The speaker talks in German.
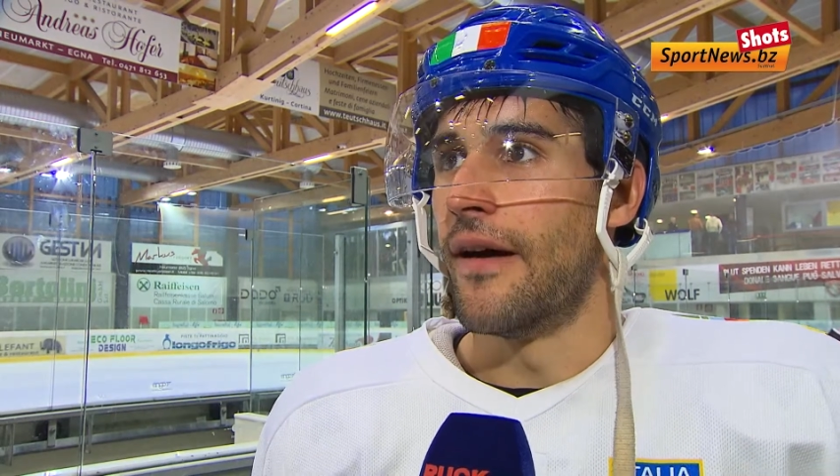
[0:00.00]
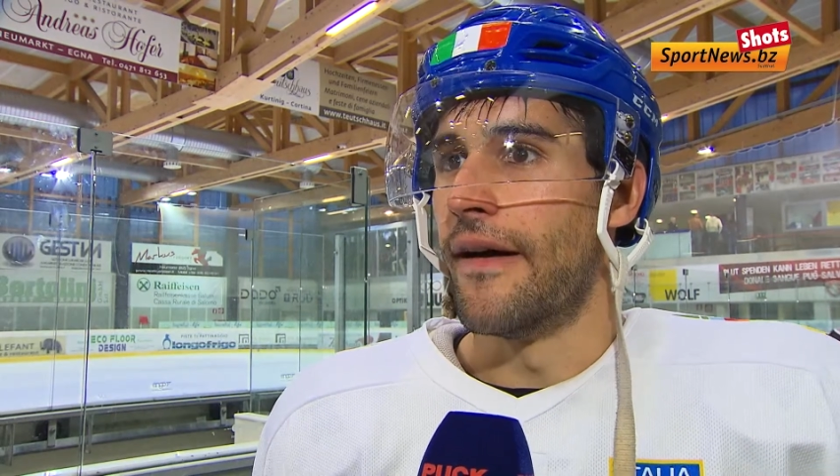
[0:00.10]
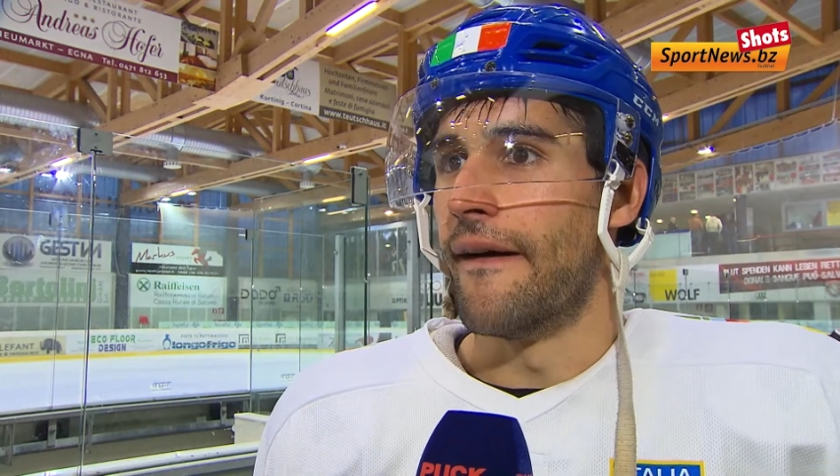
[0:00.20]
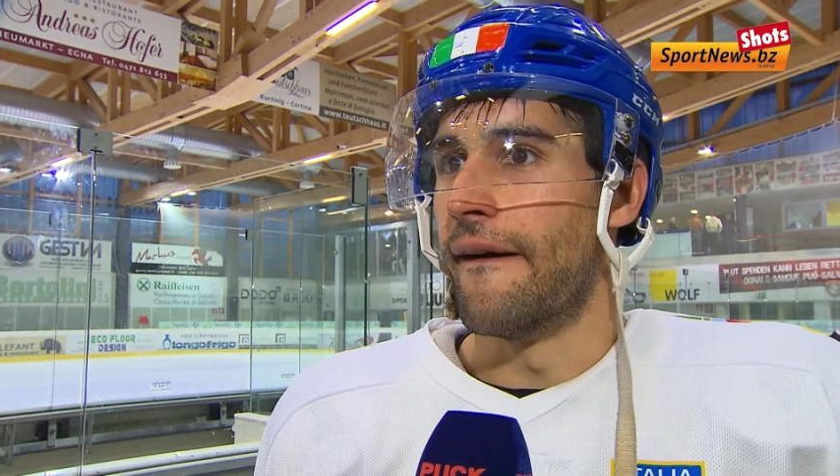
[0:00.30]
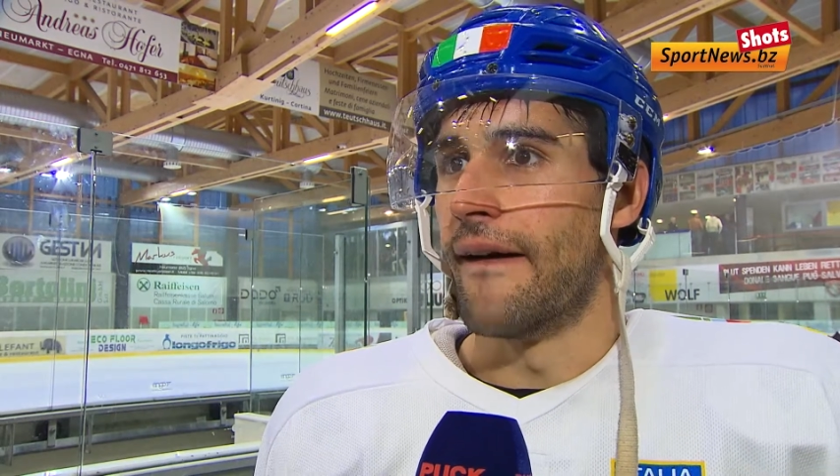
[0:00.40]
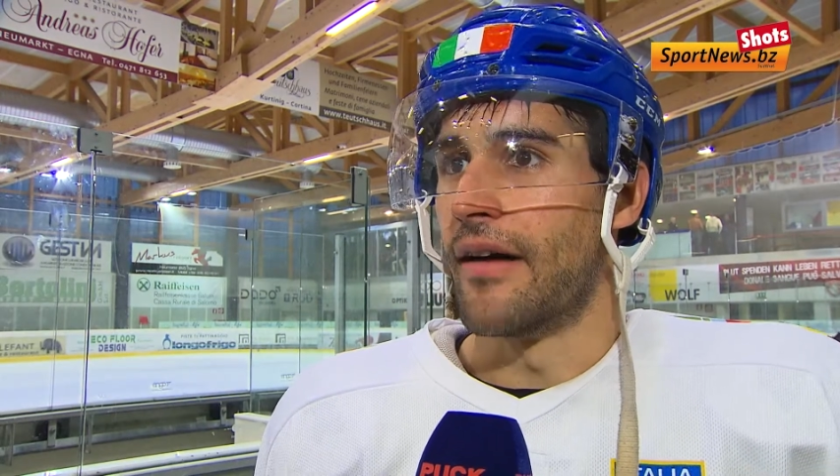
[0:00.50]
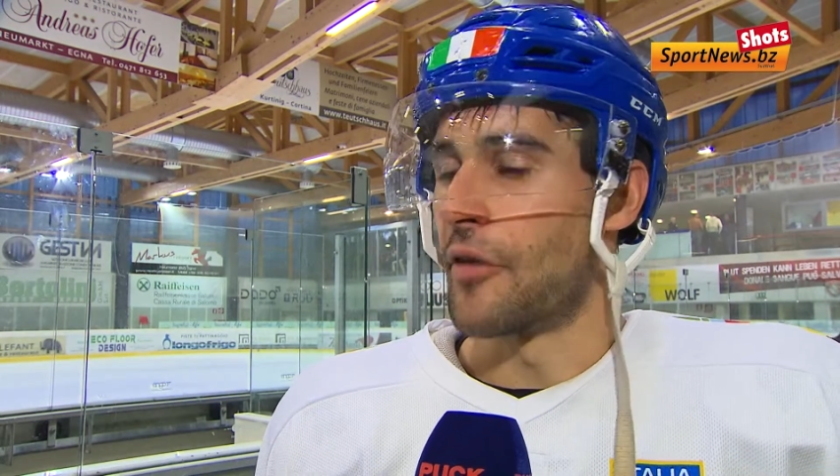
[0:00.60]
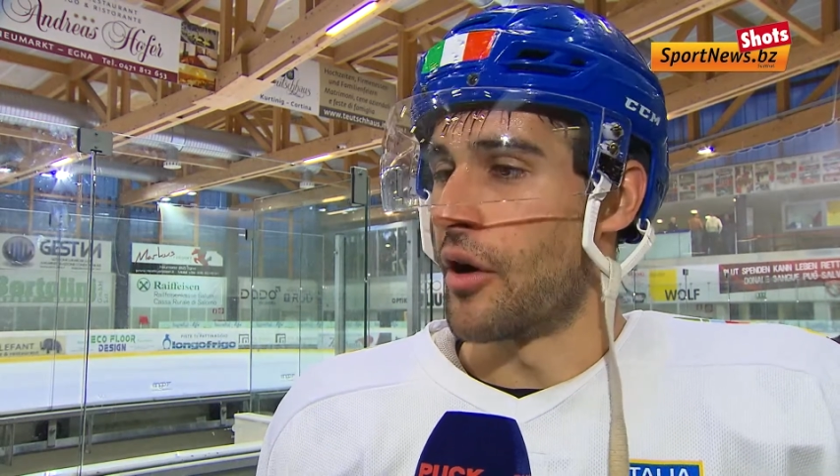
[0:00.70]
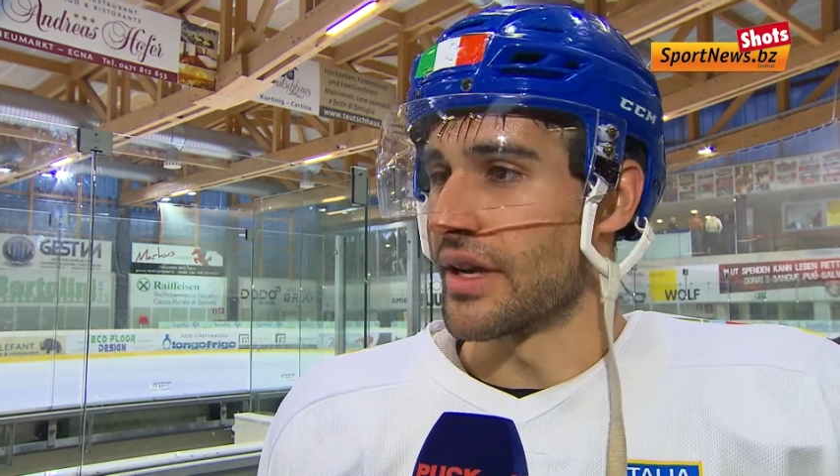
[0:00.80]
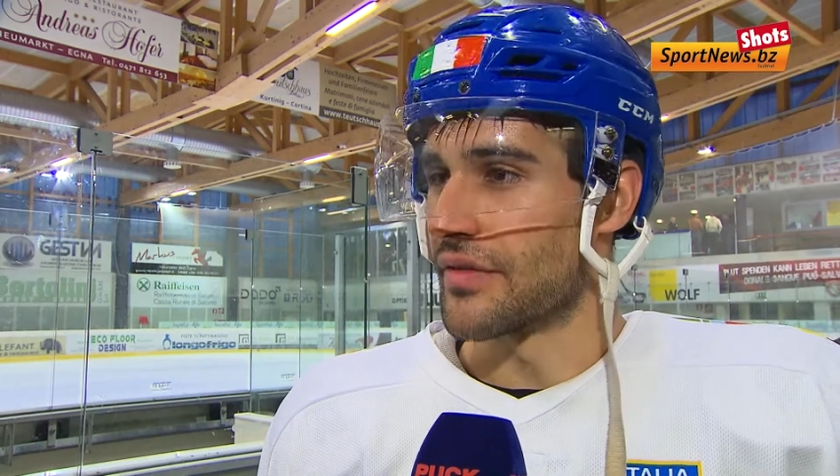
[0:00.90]
äh, auf
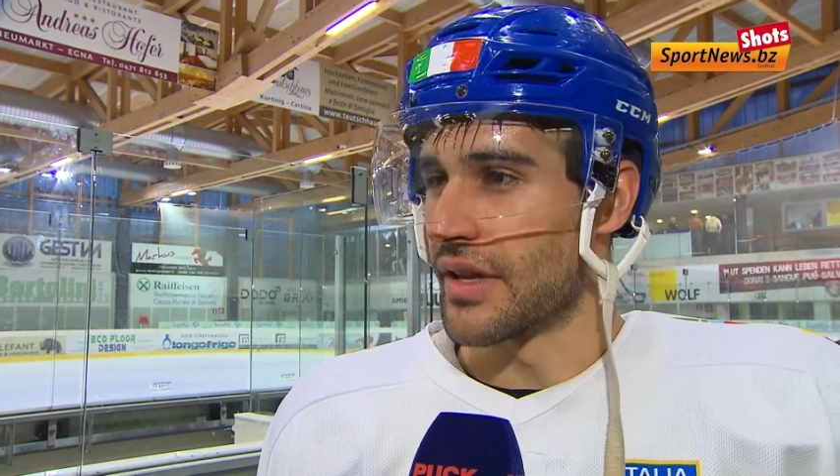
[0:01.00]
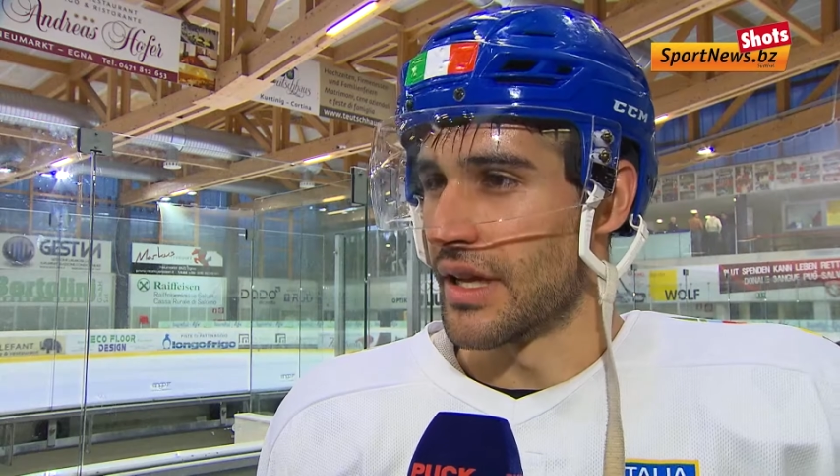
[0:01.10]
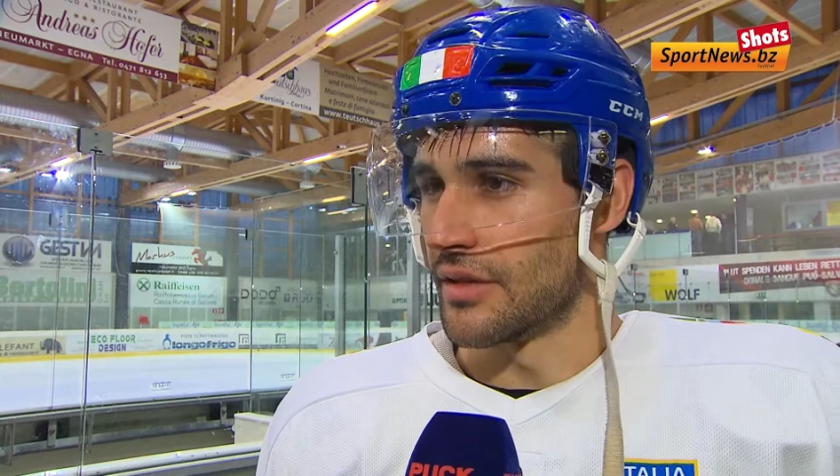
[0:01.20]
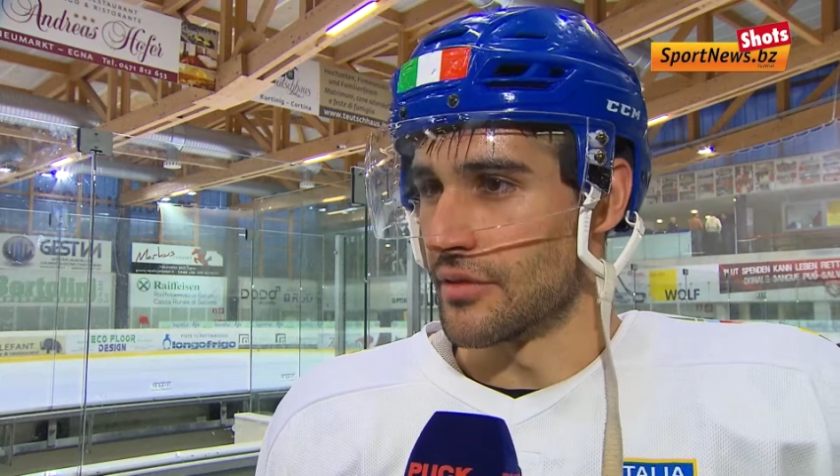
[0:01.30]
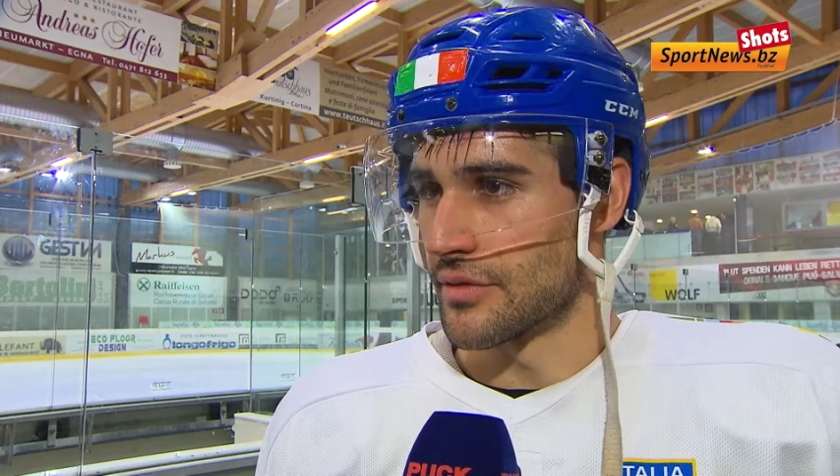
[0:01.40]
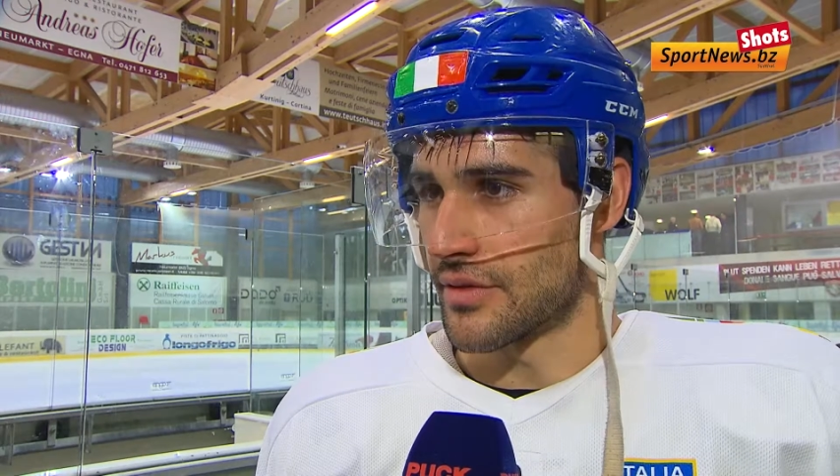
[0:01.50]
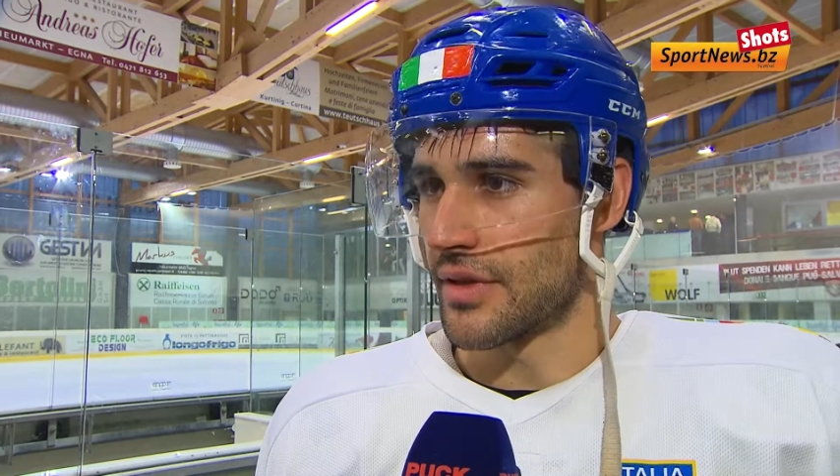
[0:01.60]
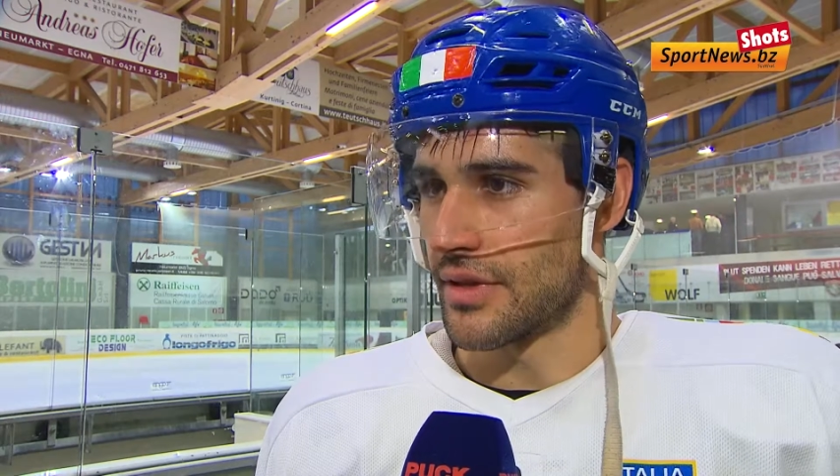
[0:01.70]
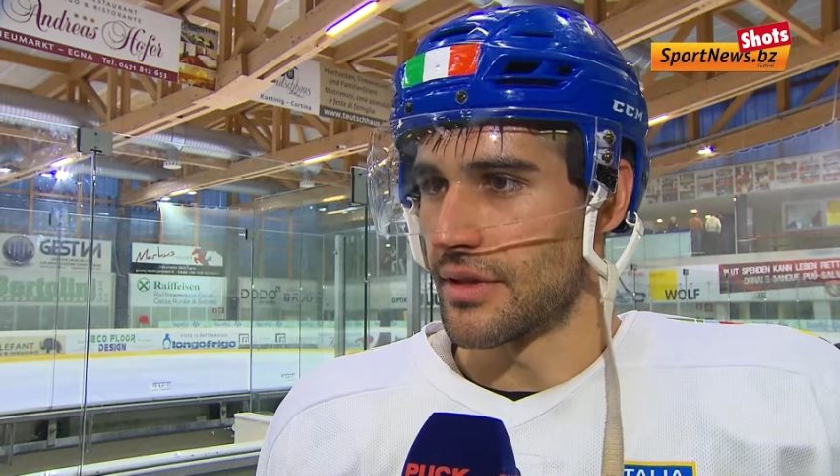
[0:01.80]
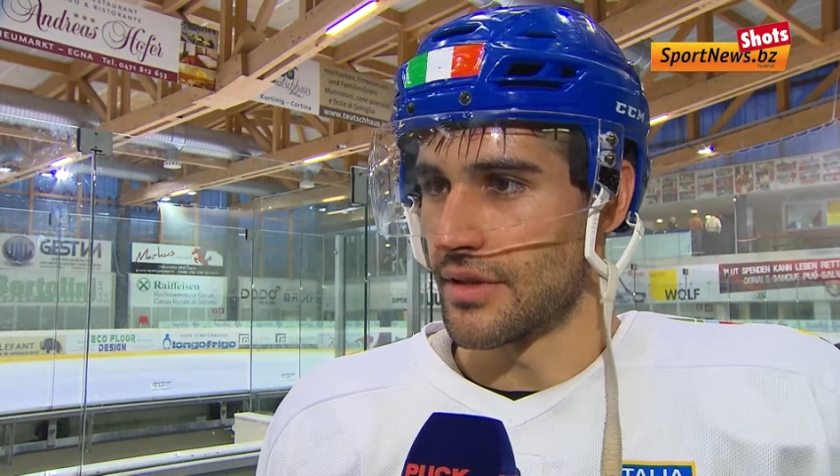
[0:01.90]
Angriff gehen und
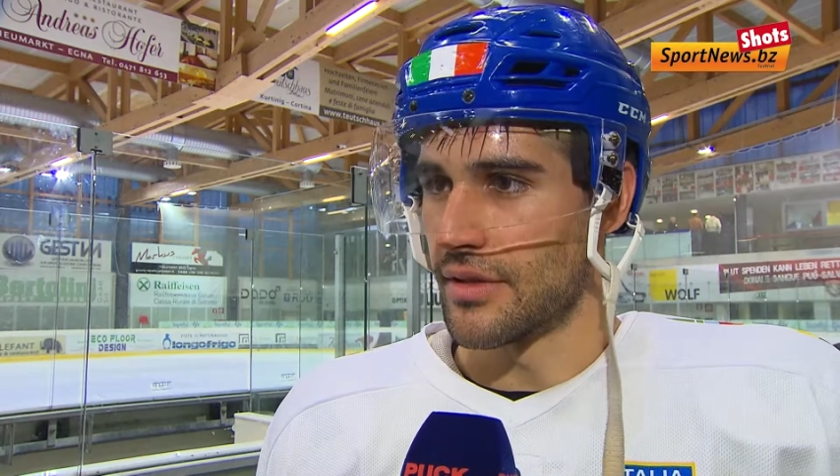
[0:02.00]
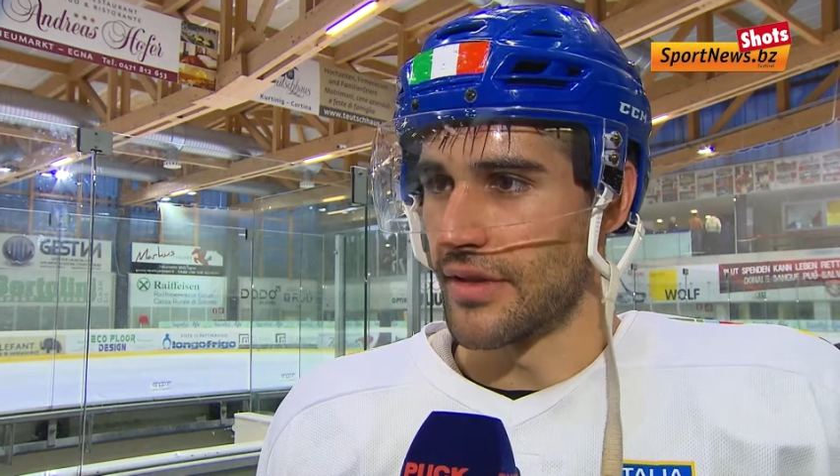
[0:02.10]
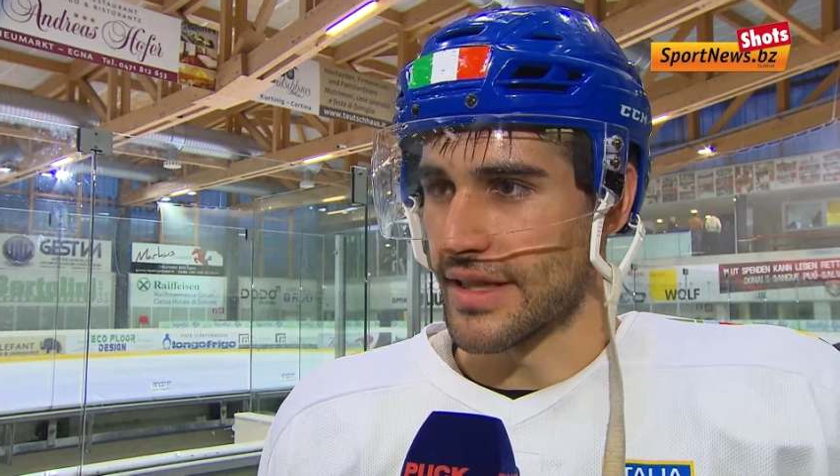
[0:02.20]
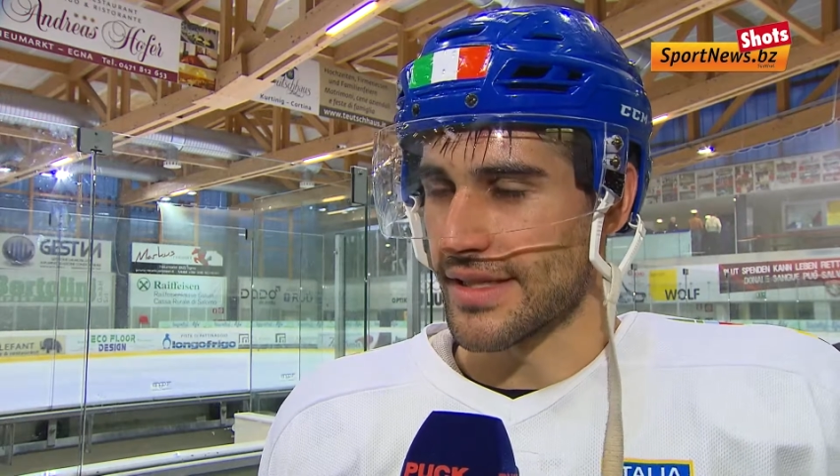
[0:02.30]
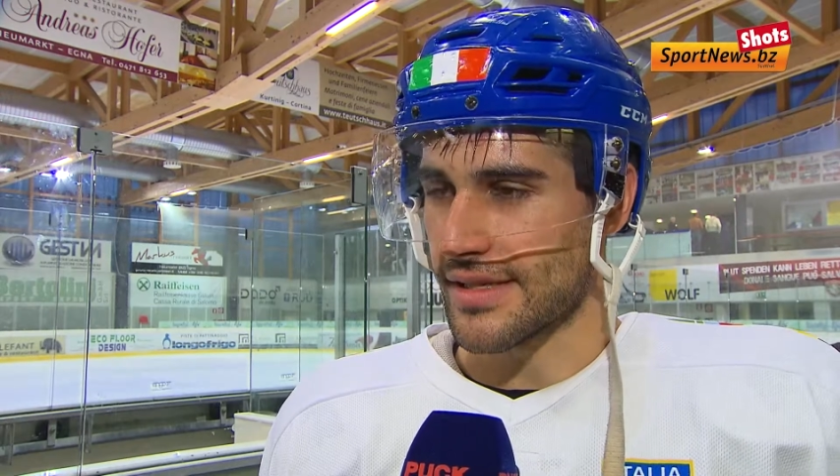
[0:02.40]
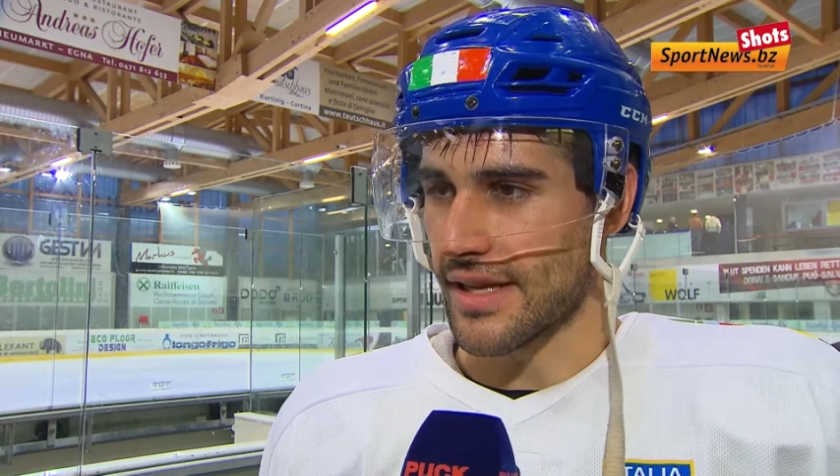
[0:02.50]
und wird es